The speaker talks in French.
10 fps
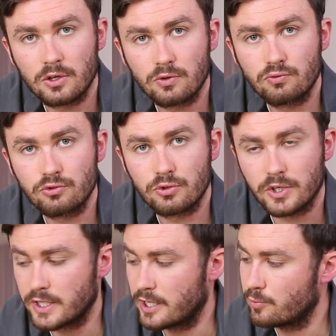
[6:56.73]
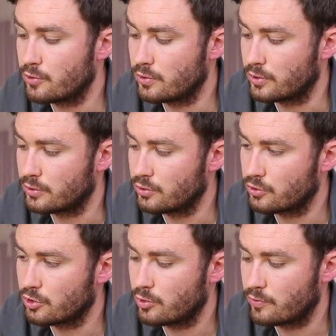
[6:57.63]
Euh, vous aurez également euh,
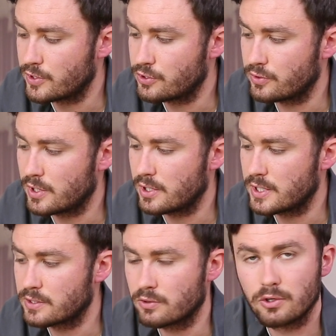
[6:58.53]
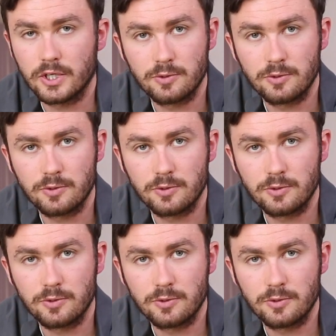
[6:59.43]
d'autres professionnels laissant leur